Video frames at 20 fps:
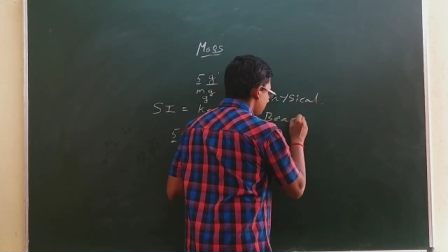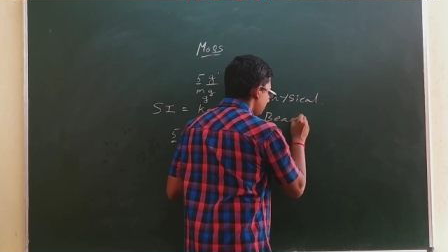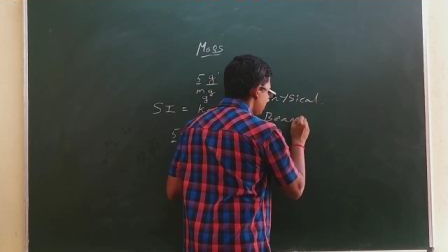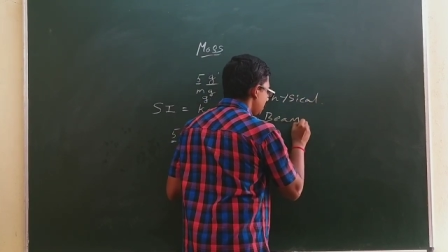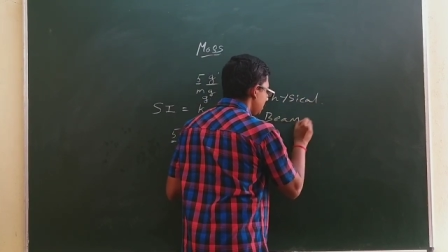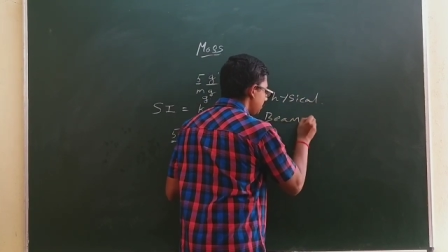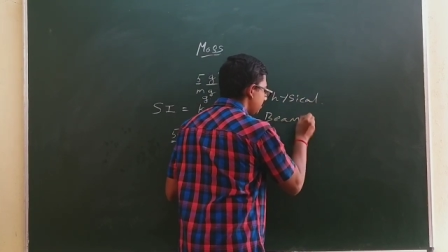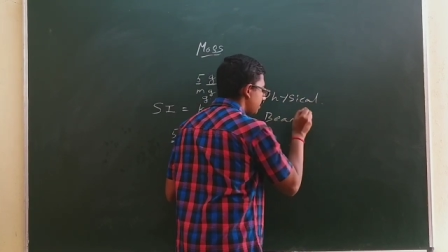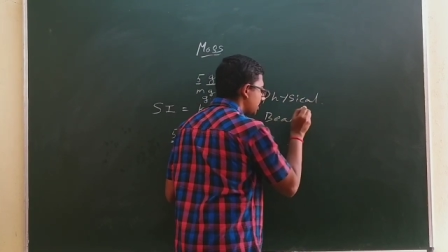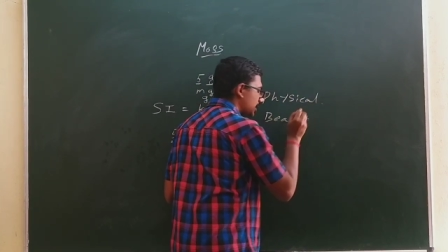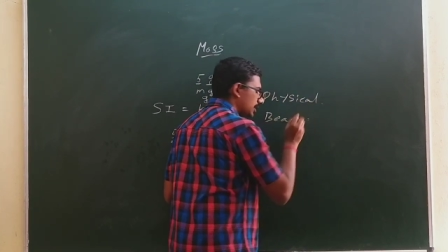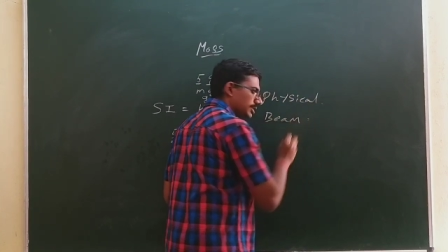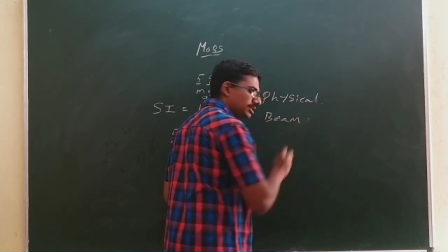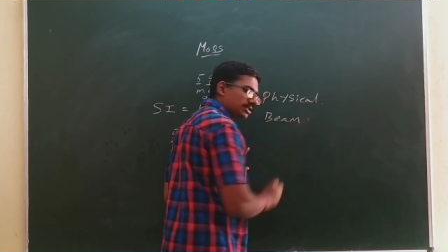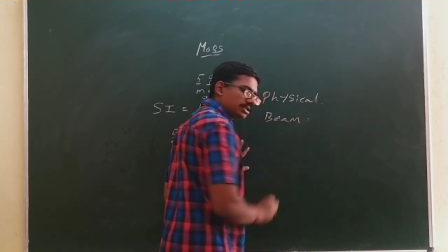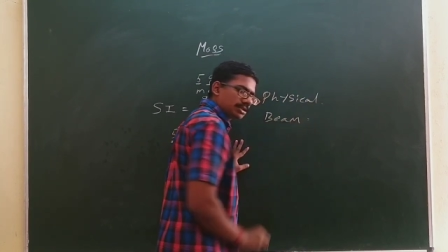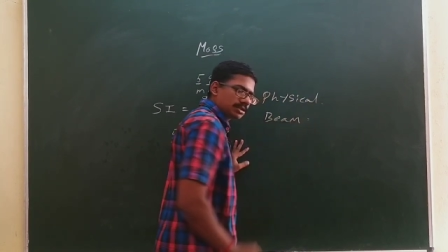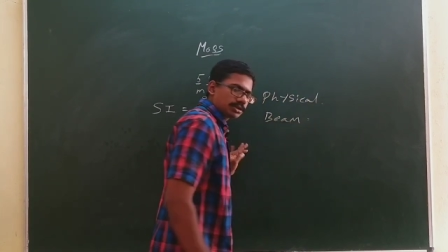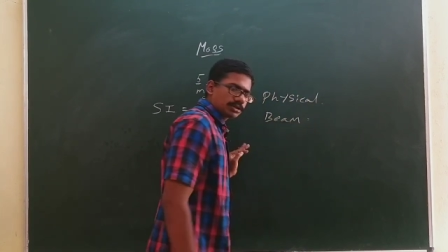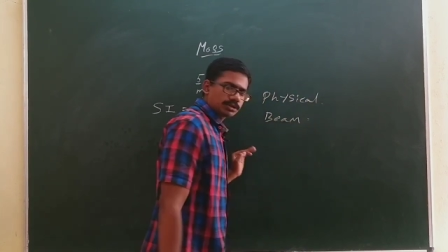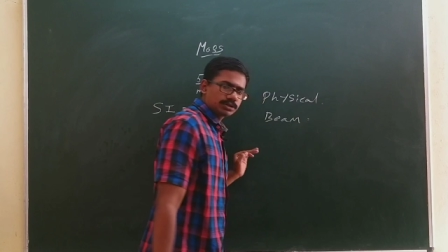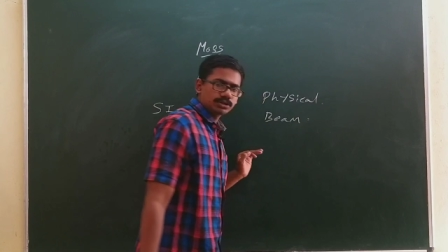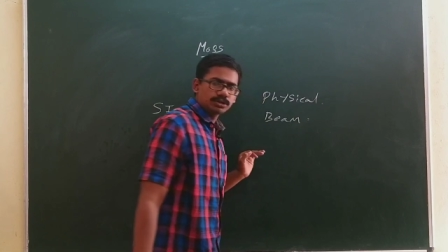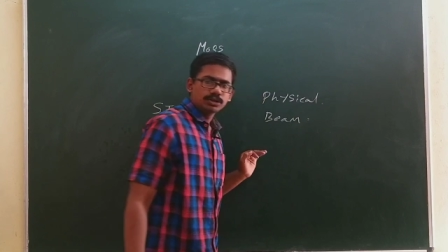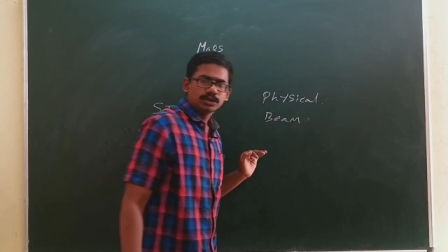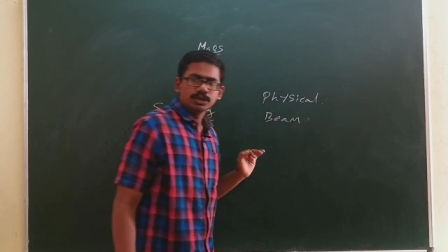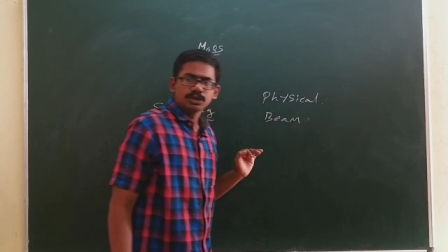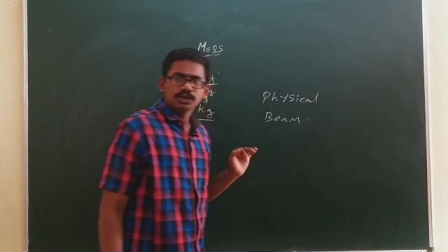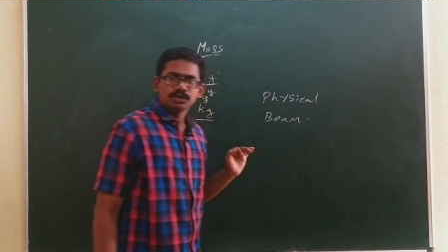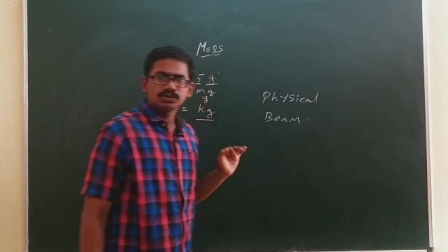பீம் பேலன்ஸ் இருக்குது
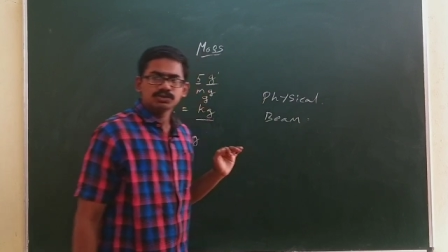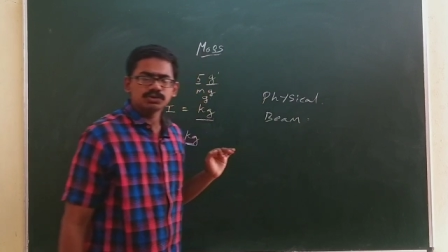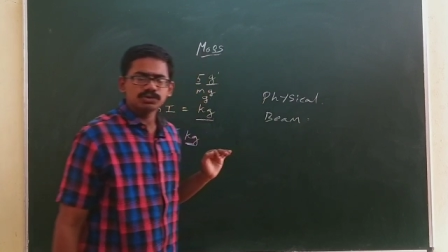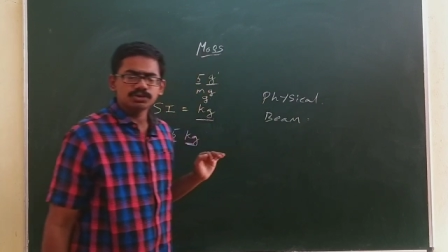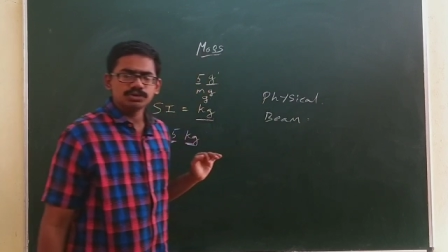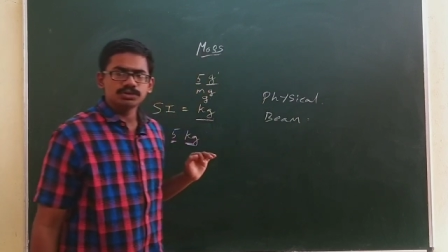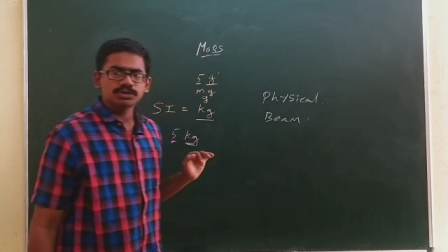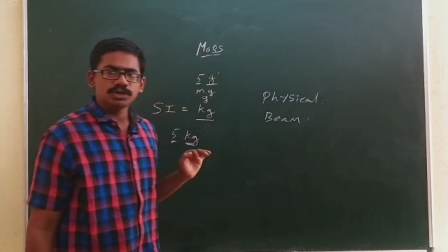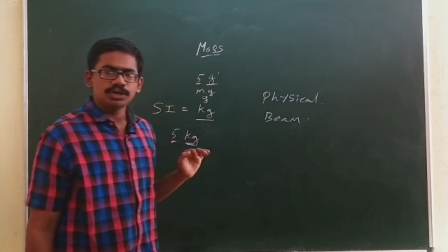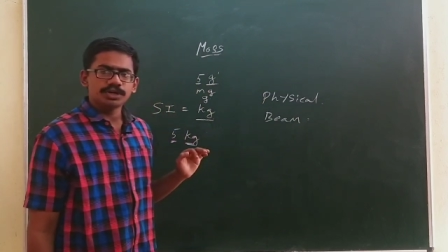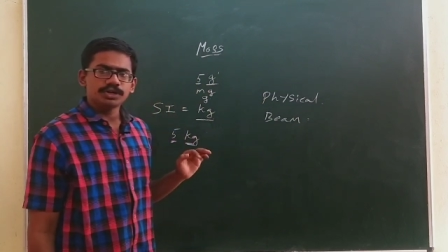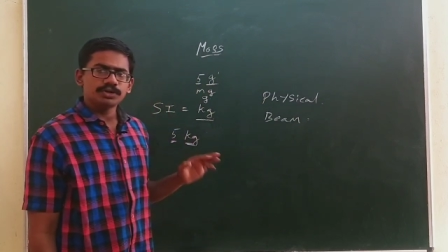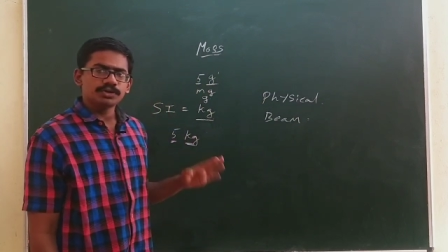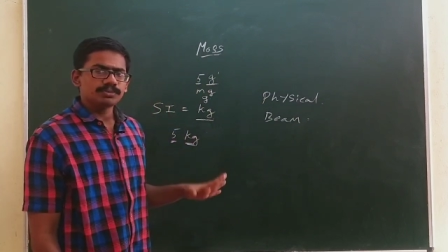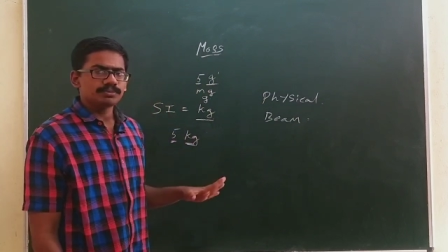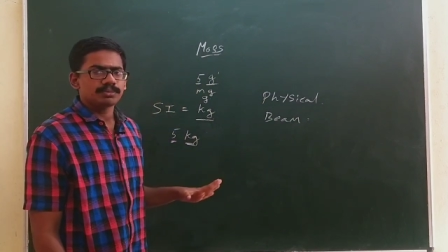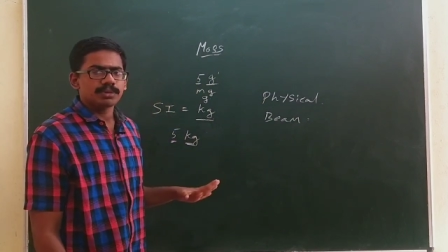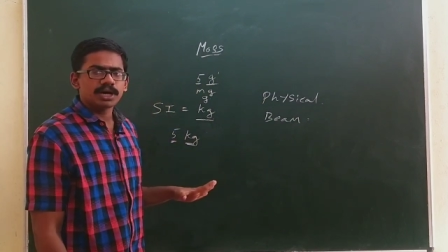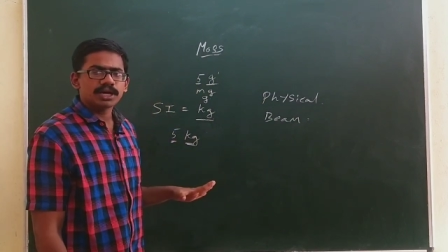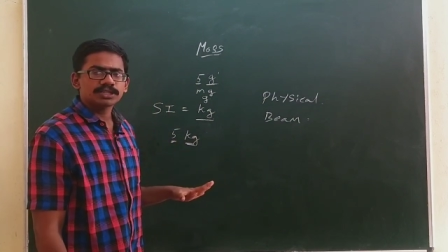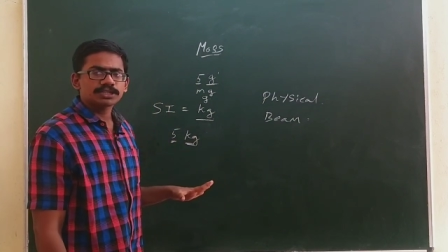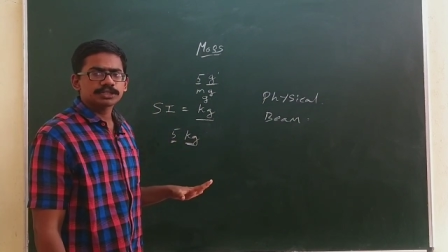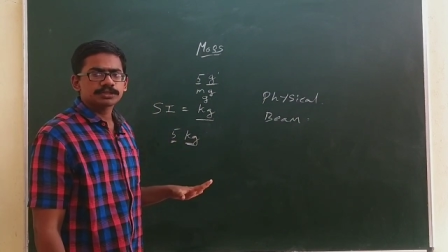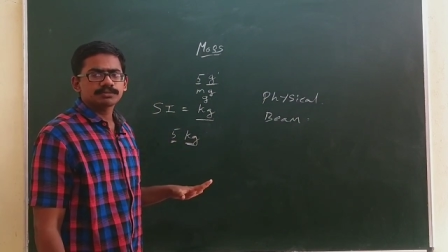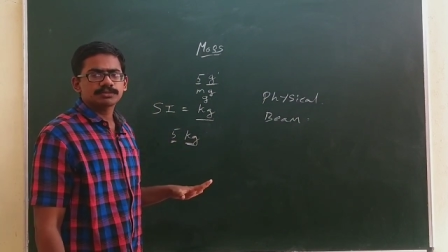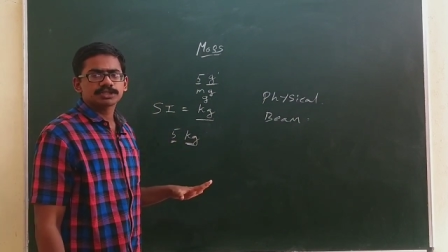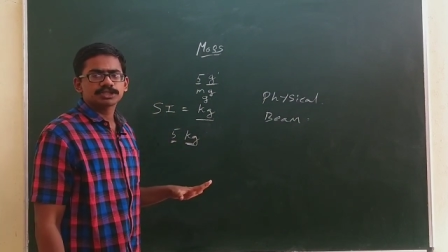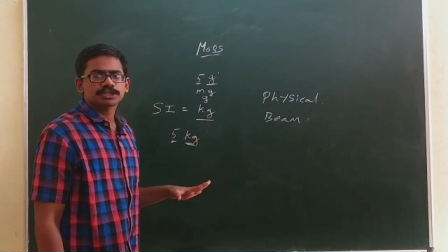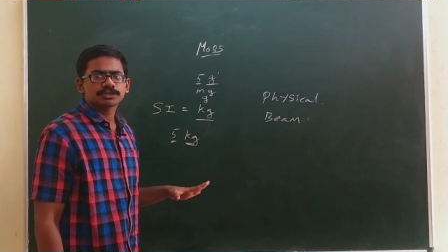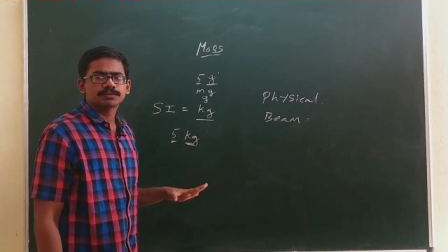ஸோ இது ரெண்டும் மாஸ்
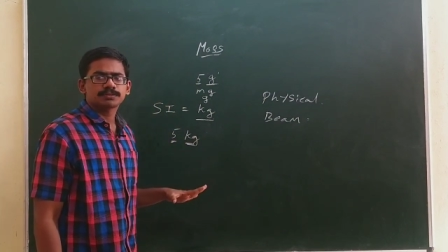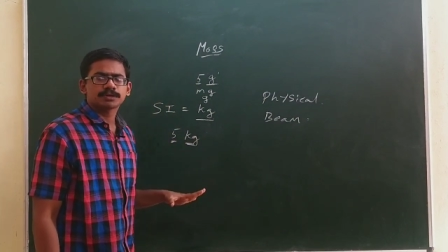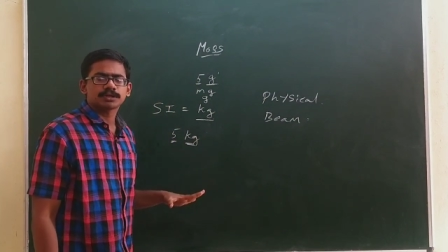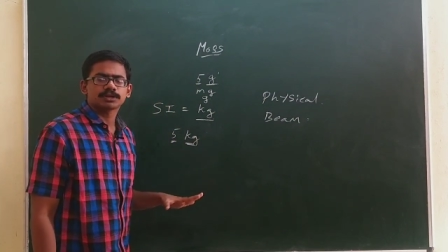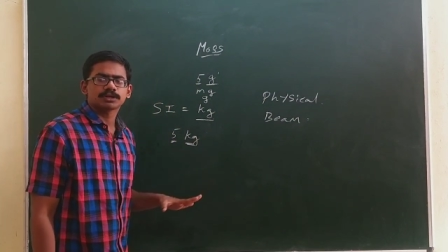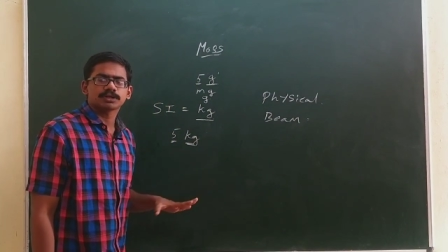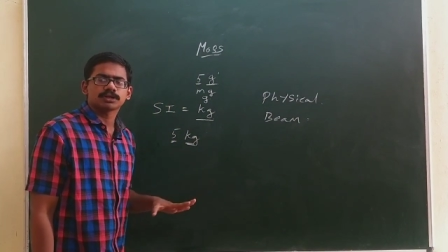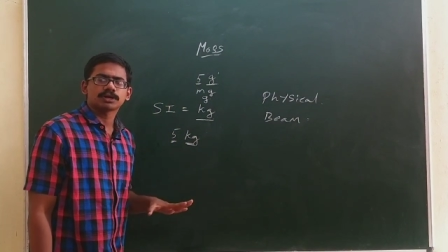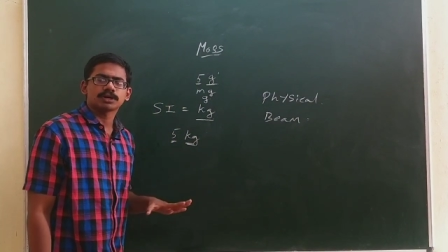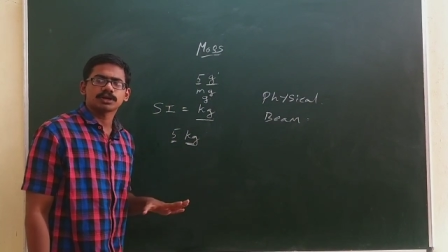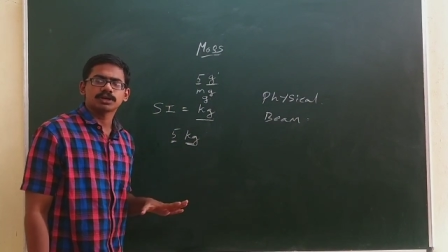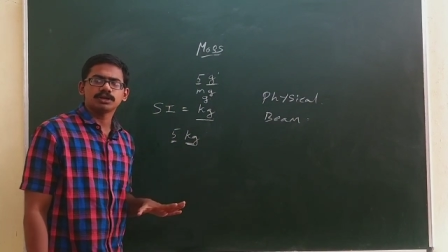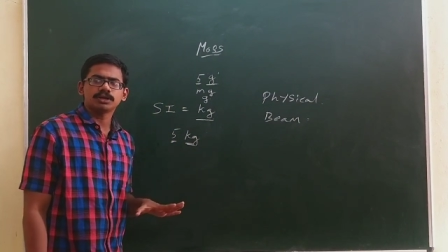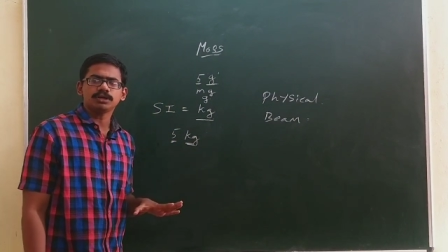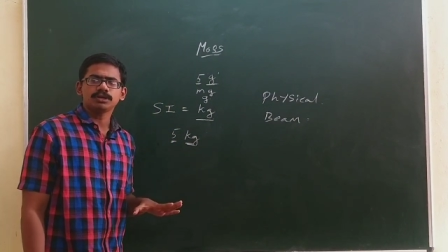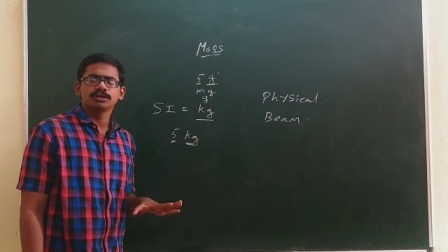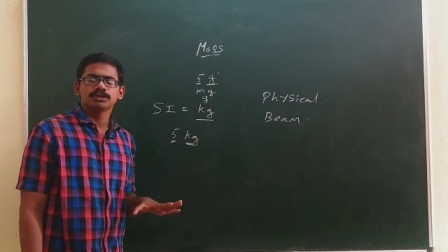மெஷர் பண்ணுறதுக்காக